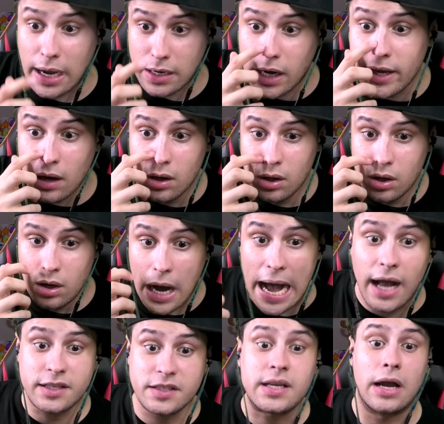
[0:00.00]
あかんやん。
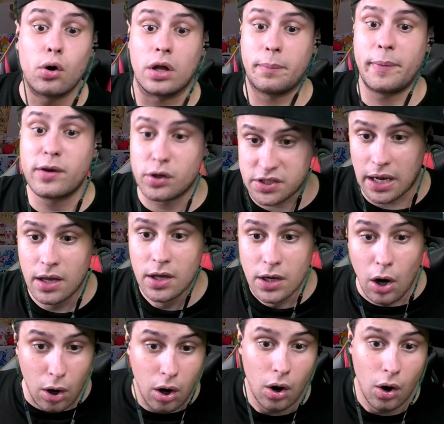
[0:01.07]
あっちだ、よかった、びっくりした。
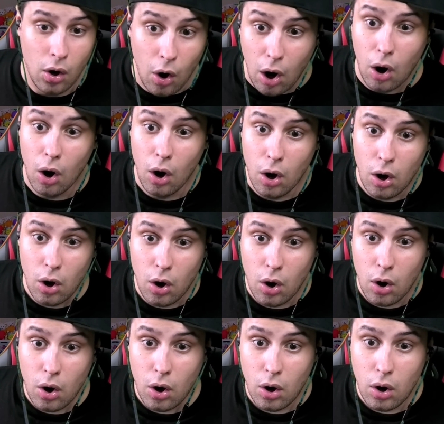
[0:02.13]
おお、
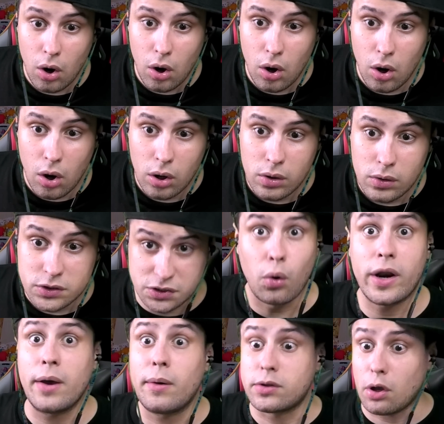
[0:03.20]

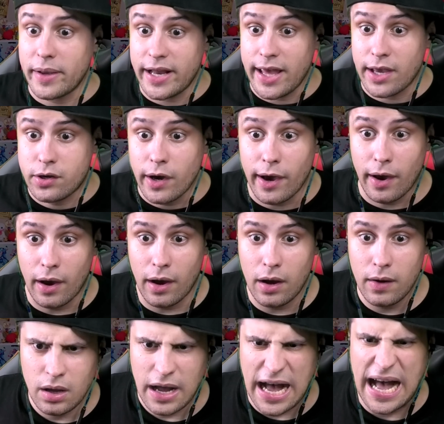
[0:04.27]
それを止めに行く。
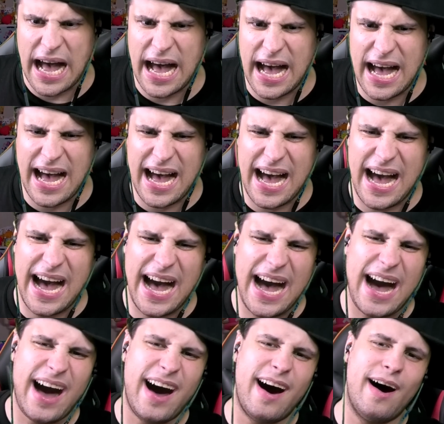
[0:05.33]

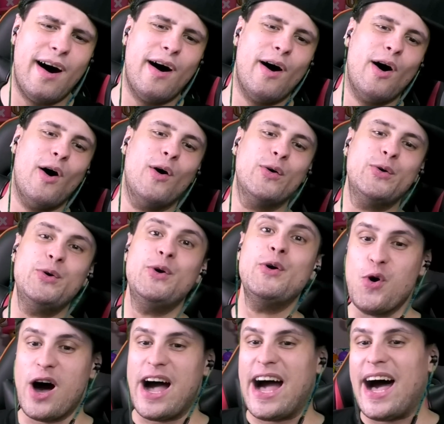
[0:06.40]
あー
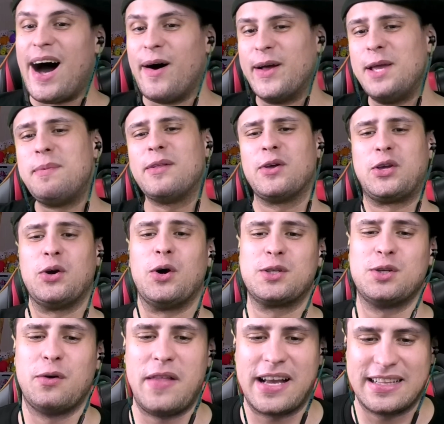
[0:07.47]
おー、わーお、今の表情
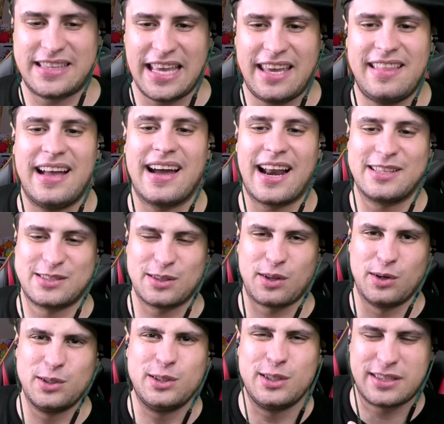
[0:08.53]
なんか敵ながらちょっ
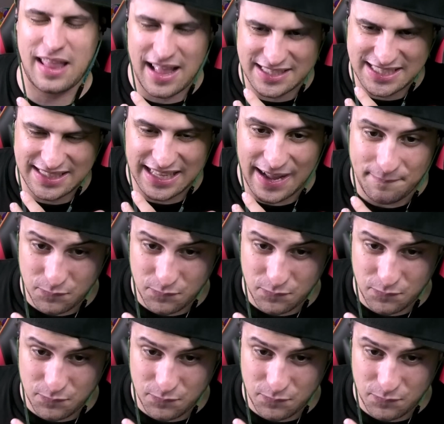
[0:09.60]
とうーってなっちゃった。